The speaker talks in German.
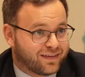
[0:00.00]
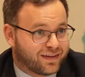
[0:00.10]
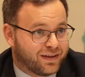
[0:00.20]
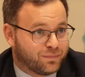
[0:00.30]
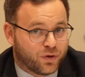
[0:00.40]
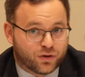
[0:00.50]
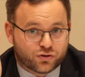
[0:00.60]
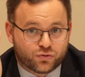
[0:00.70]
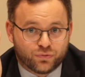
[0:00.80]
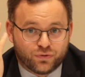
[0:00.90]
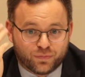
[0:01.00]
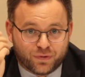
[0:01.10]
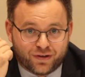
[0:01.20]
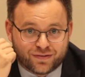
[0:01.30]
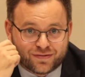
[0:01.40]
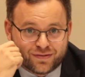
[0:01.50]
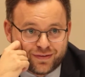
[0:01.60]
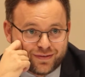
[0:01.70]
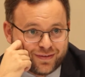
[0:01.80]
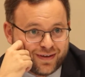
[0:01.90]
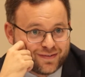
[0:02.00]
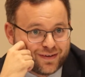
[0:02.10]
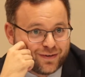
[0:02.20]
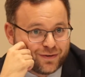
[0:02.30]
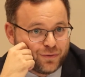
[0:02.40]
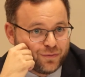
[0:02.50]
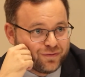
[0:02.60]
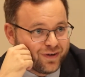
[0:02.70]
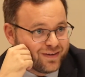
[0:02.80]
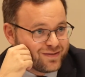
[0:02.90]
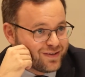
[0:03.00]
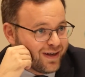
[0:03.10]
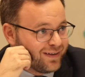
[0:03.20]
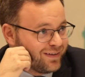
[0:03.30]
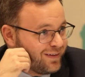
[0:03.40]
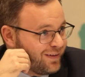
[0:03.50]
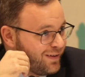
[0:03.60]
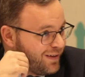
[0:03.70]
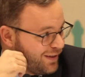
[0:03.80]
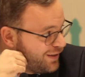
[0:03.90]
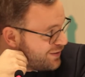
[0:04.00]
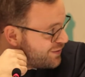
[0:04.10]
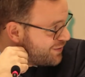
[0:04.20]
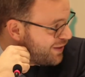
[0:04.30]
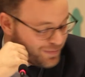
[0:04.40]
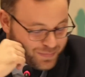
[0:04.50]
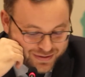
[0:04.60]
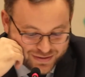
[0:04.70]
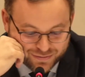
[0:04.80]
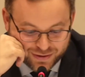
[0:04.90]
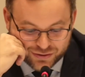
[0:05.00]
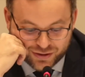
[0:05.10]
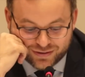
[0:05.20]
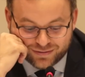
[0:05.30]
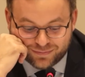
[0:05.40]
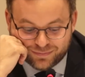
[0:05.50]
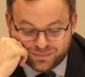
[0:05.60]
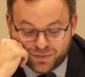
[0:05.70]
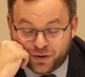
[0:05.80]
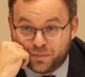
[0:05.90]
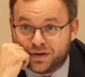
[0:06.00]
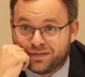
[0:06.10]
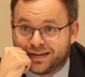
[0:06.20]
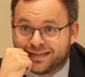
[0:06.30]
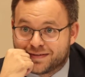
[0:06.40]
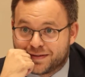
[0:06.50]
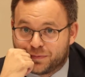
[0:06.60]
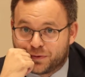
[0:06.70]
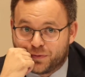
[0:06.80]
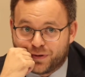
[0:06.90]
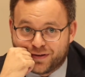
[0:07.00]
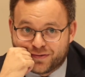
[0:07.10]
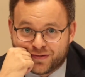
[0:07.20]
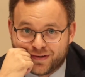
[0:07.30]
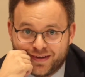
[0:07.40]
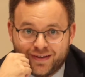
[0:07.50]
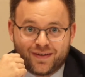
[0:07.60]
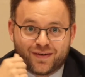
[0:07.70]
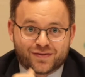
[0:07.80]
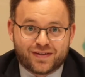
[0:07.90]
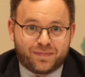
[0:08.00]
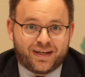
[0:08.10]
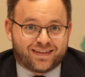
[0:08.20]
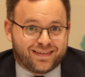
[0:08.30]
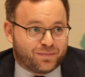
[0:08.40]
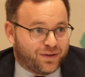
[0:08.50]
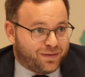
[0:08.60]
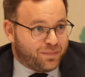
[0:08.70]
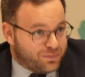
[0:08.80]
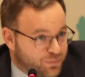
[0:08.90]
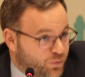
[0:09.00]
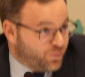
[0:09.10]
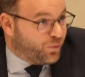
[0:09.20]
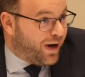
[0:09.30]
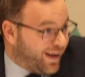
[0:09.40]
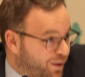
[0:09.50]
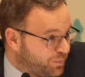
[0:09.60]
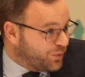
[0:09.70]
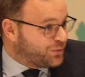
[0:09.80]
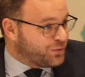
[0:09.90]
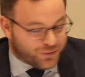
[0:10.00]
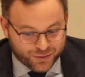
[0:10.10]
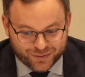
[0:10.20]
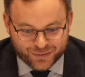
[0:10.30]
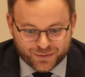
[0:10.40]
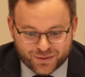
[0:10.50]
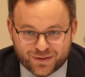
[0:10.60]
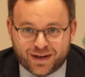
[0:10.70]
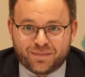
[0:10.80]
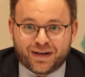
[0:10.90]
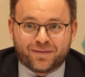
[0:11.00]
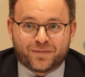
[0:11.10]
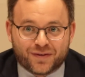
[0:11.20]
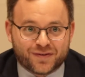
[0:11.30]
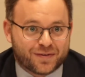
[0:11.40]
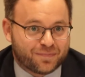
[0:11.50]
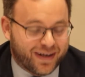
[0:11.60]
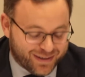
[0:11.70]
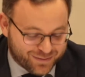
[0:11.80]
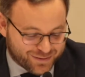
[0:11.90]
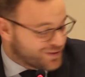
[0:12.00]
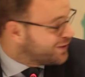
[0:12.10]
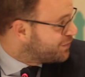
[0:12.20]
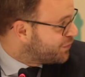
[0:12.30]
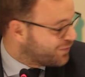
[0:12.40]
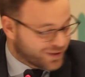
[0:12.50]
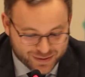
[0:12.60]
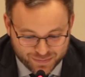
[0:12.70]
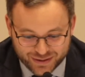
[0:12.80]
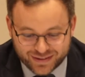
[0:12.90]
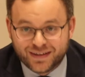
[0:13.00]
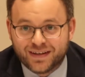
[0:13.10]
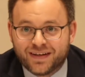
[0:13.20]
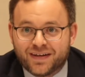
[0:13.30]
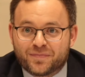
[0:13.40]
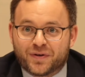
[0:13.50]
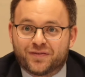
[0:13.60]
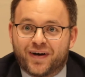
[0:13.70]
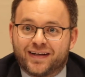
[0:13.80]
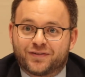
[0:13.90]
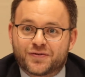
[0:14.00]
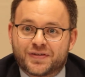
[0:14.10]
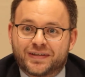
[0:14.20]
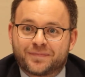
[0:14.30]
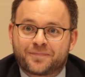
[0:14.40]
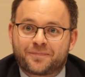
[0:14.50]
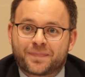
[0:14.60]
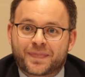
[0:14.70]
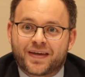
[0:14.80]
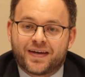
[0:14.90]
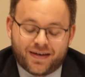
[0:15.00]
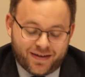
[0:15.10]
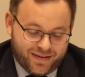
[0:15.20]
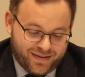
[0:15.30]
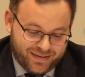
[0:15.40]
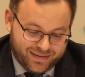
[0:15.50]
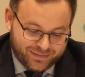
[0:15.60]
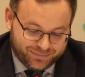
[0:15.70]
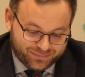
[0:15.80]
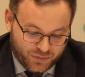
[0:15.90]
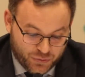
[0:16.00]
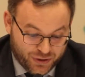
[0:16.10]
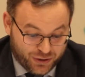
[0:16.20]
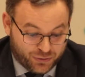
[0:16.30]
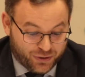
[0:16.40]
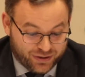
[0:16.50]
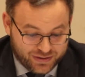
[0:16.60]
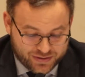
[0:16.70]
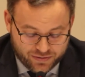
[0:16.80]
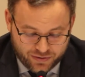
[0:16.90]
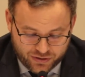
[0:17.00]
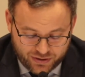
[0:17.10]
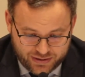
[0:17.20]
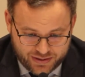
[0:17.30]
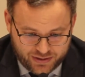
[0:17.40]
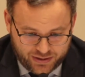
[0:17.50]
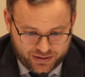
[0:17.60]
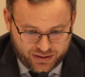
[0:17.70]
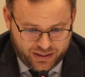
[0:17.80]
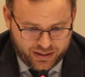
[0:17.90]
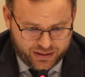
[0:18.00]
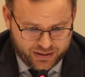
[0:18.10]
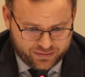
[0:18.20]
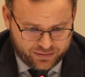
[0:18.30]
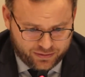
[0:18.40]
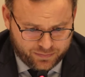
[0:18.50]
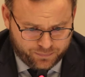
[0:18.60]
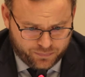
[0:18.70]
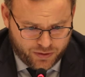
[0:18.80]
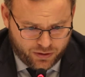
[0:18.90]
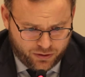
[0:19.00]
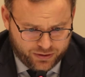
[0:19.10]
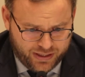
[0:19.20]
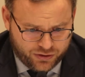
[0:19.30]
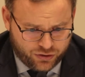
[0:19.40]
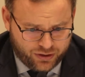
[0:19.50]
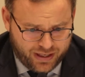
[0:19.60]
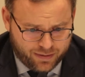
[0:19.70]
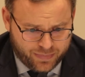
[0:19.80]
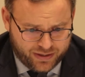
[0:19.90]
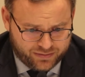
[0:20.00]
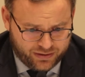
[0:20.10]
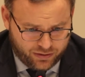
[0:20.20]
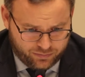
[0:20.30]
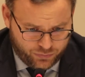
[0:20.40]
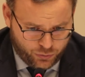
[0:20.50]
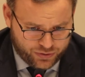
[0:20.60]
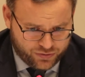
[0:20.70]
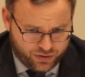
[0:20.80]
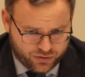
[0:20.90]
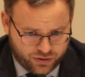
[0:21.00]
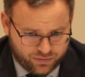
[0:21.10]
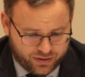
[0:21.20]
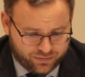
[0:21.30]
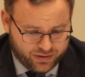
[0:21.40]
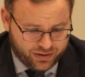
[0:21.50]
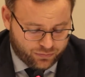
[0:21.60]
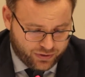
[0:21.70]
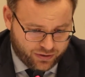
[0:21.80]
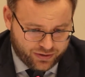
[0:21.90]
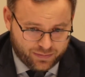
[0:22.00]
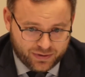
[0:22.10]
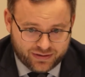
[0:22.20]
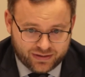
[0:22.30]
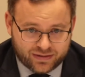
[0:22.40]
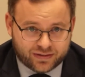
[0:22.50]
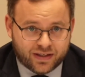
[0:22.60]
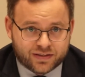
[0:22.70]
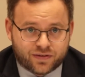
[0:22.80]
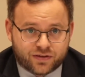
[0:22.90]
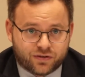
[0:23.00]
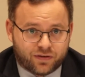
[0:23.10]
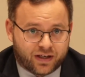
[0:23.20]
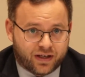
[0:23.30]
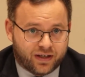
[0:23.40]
Rolle bekommen habe. Ich darf hier sozusagen das Ferkelchen auf dieser Konferenz sein. Ich bin gerne als Jungscher, junger Bursche hier dabei. Das ist ja eh ein Zustand, der mal vergeht und in ein paar Jahrzehnten wird auch meine Rolle sich sicherlich ändern. Aber bis dahin bin ich gerne hier, wie gesagt, der Grünschnabel. Denn Ende der 80er